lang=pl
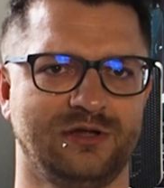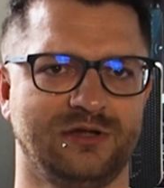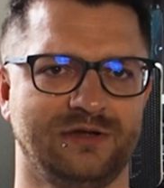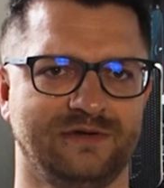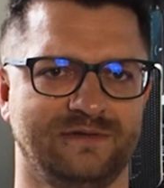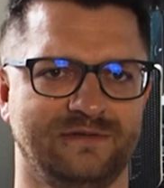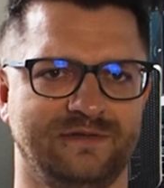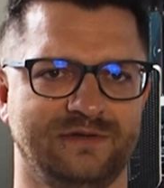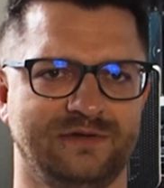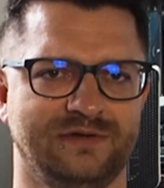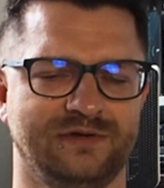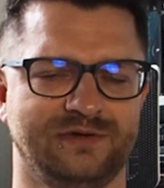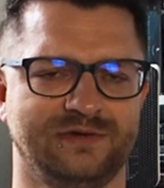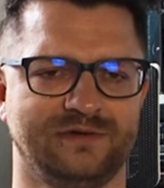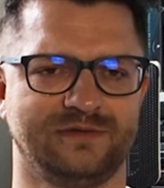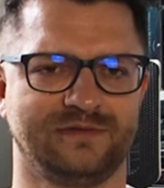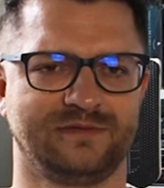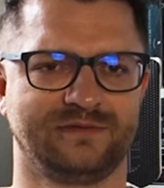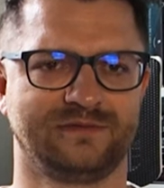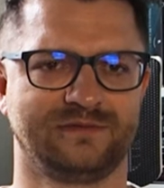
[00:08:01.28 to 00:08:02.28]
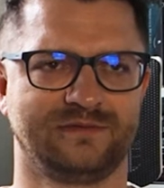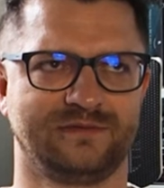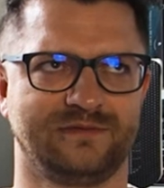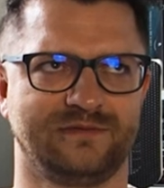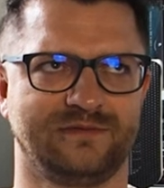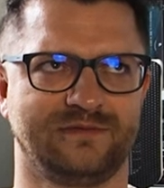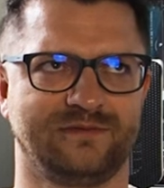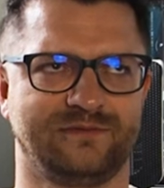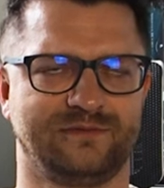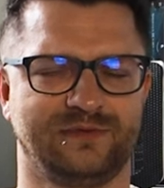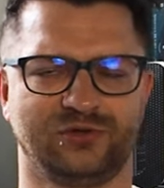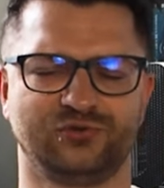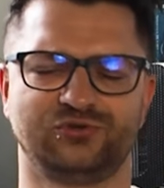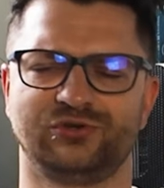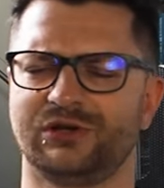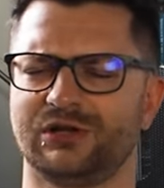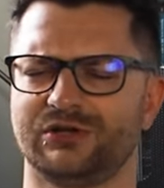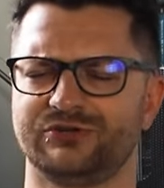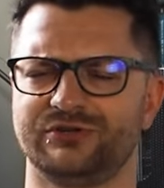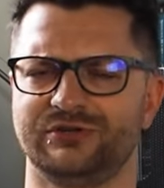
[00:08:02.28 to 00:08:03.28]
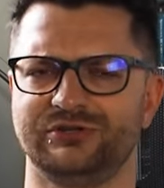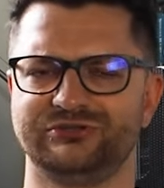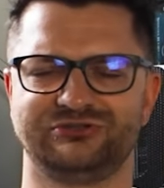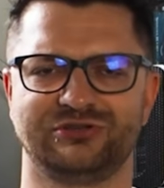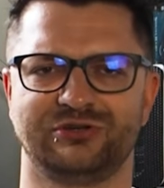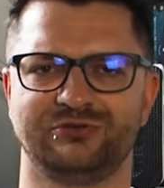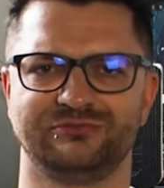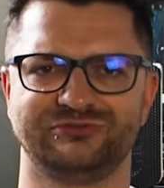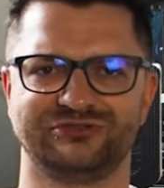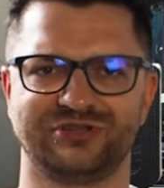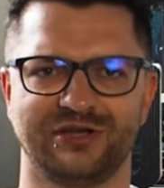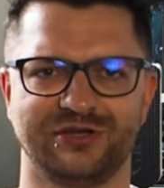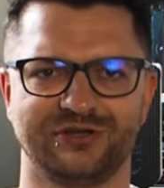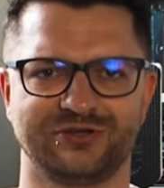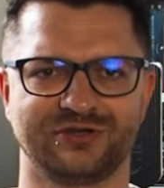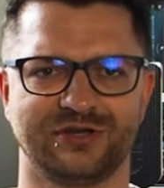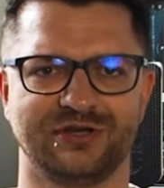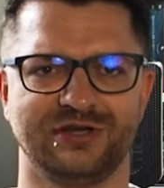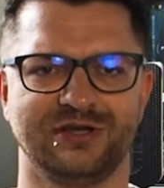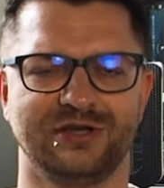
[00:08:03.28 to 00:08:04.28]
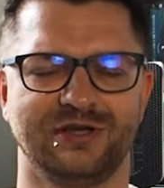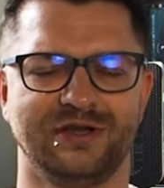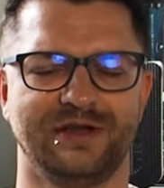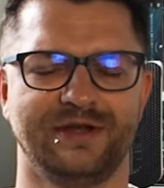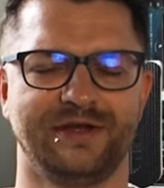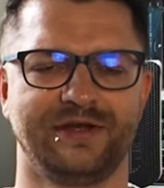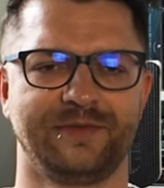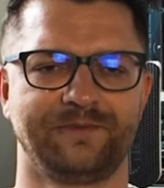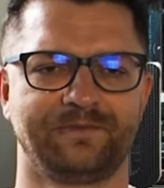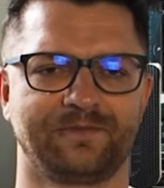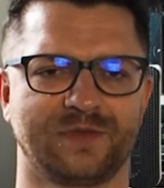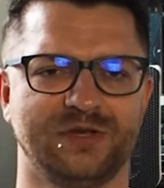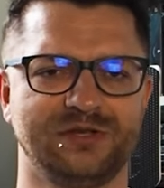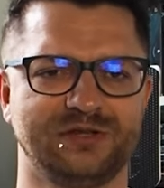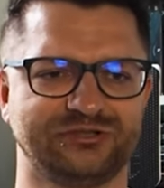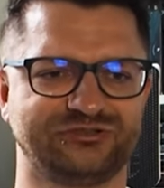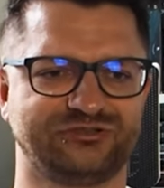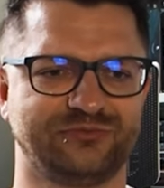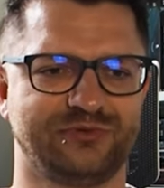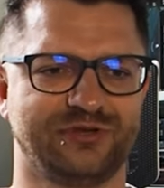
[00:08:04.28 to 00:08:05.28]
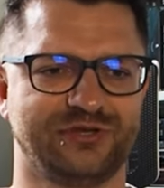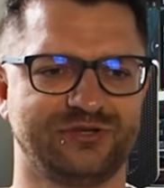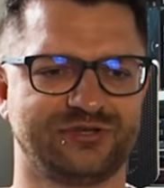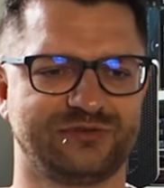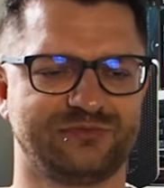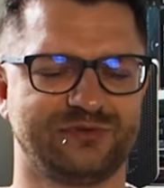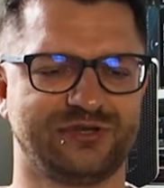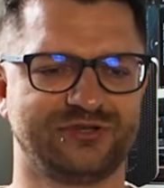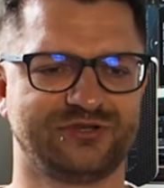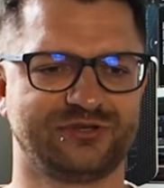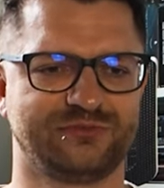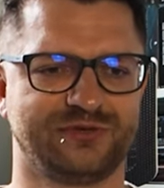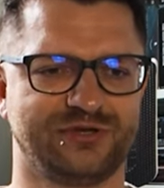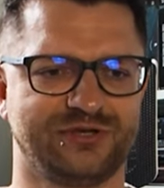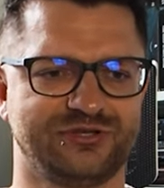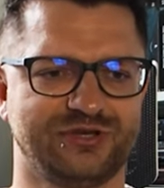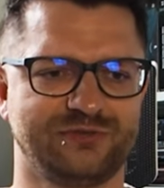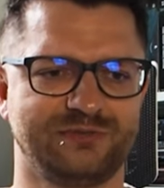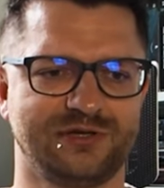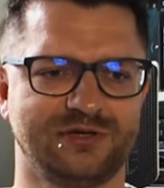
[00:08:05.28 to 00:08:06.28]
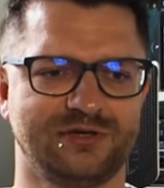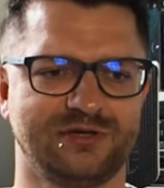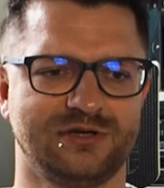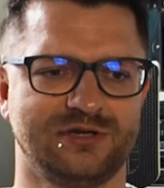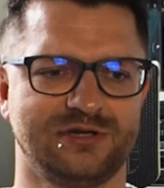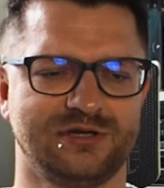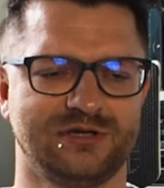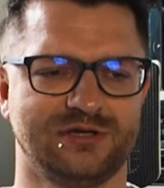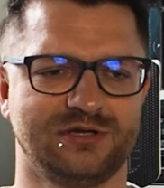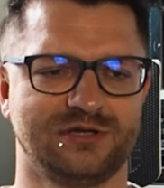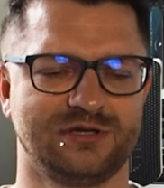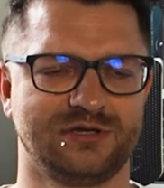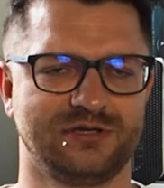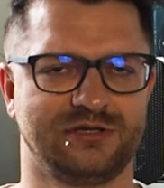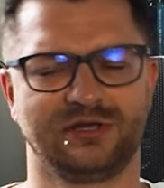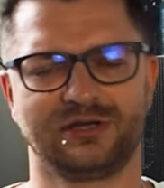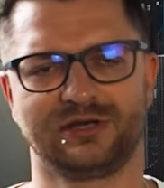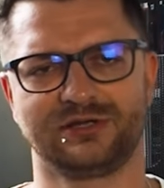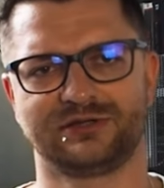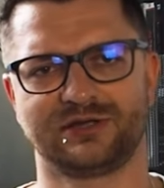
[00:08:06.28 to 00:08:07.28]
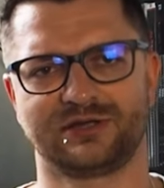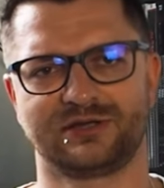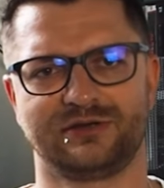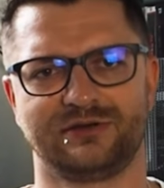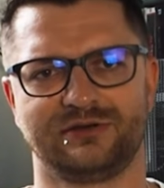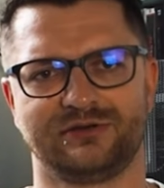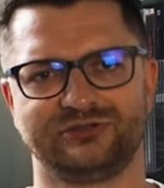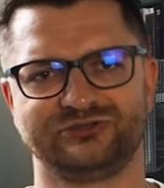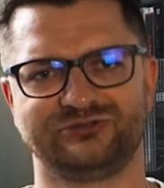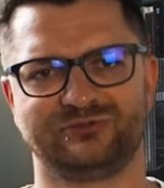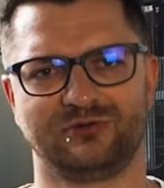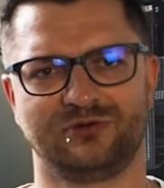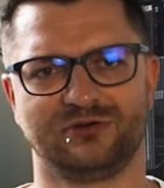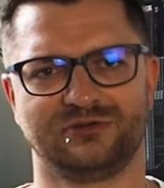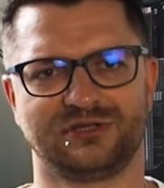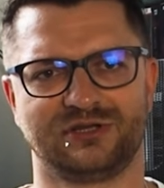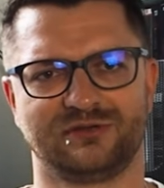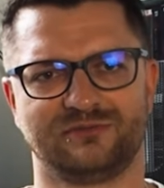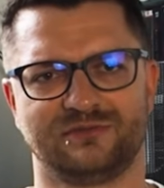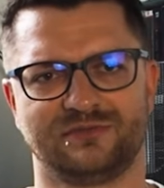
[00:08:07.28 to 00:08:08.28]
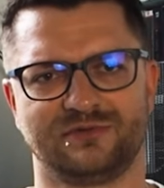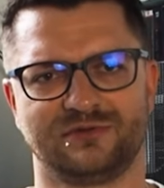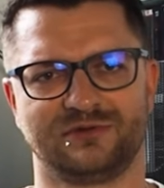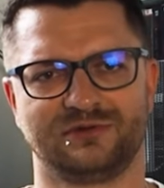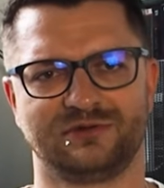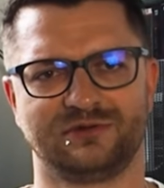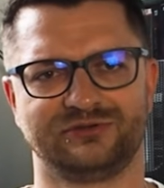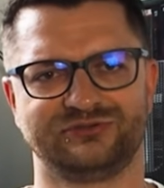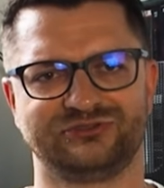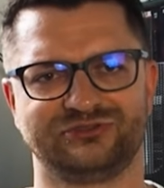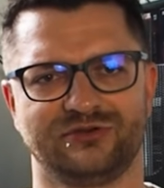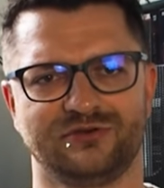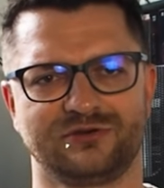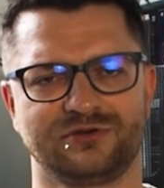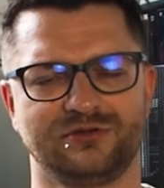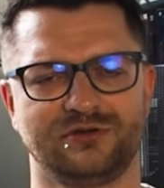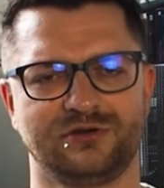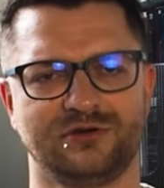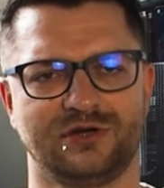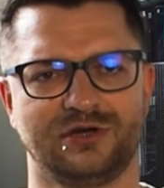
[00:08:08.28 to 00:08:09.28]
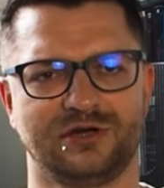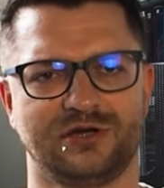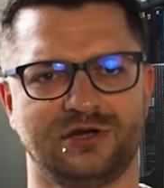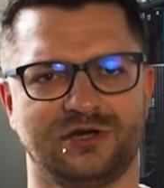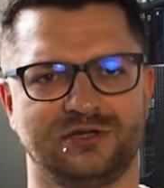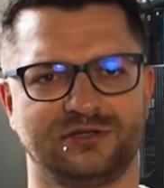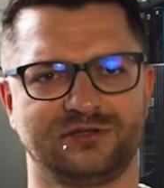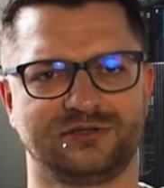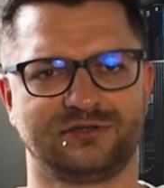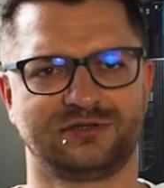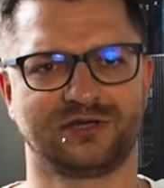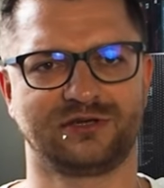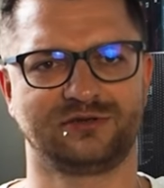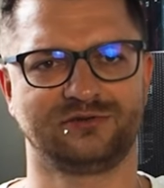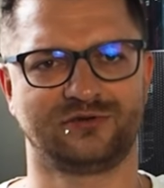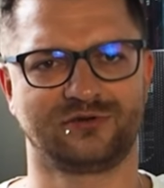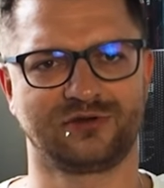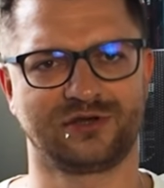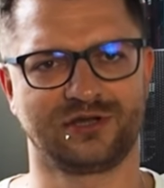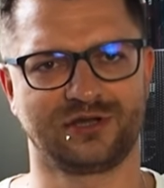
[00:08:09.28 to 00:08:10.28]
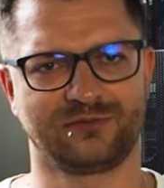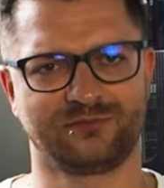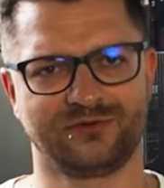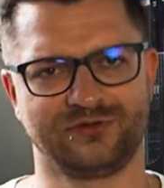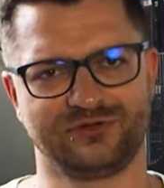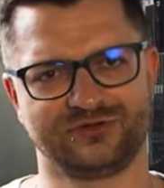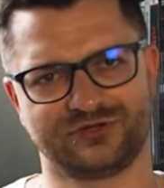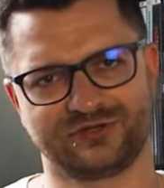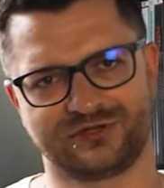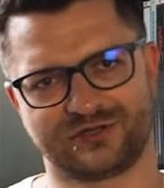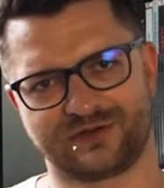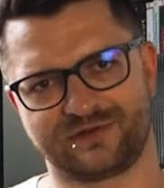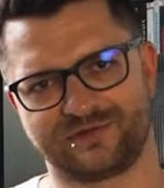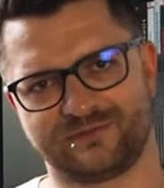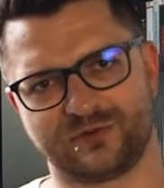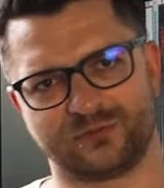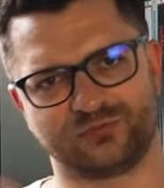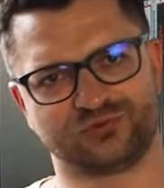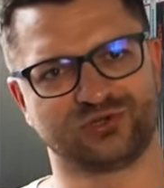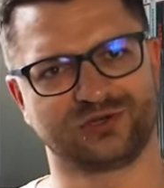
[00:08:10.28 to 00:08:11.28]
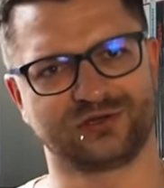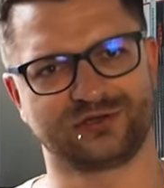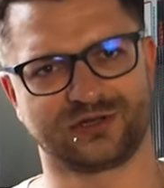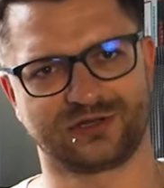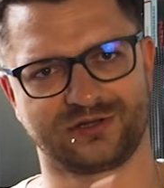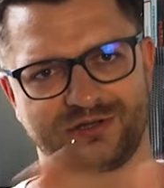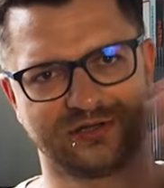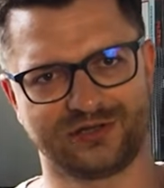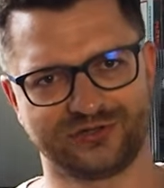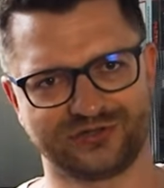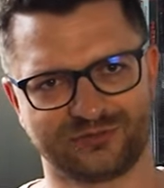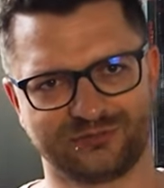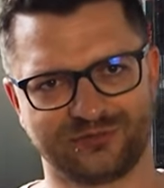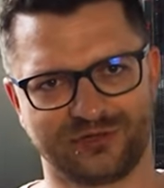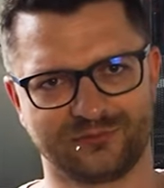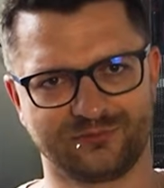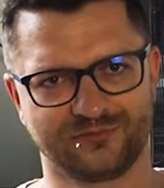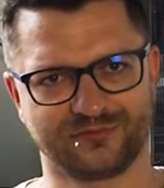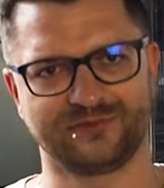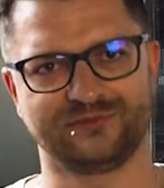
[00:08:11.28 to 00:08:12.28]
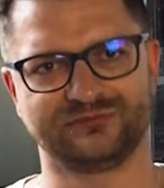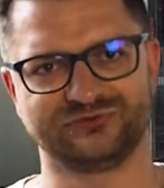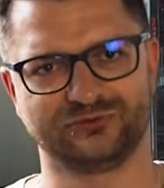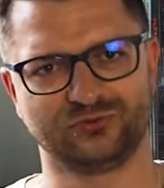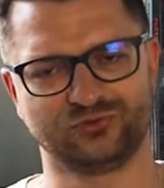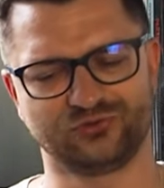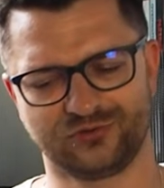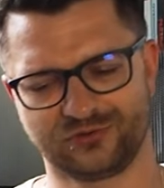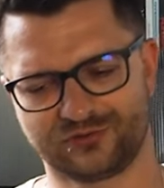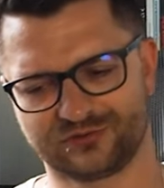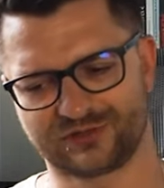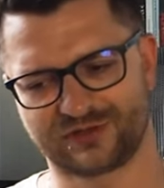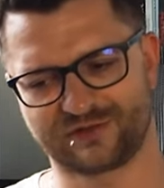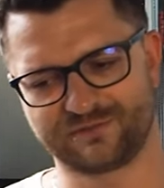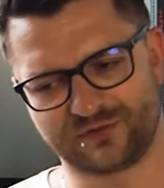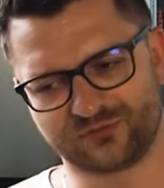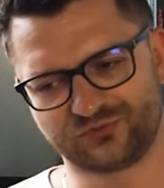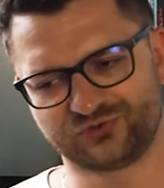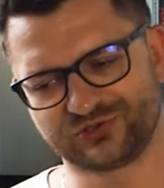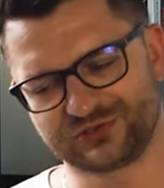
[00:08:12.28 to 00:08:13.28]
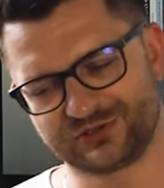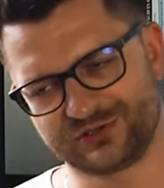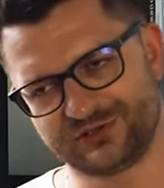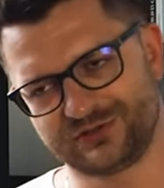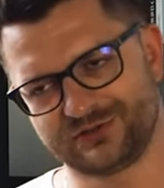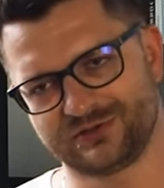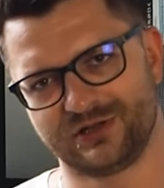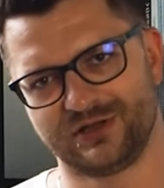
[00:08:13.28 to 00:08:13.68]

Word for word: w, w pierwszej klasie liceum, zdaje się. No i tak sobie jedziemy, jedziemy, jedziemy. No I nagle tak spoglądam za okno, a tak droga jakby idzie tak w poprzek. Tak nie jedziemy jakby wzdłuż, tylko tak w poprzek. I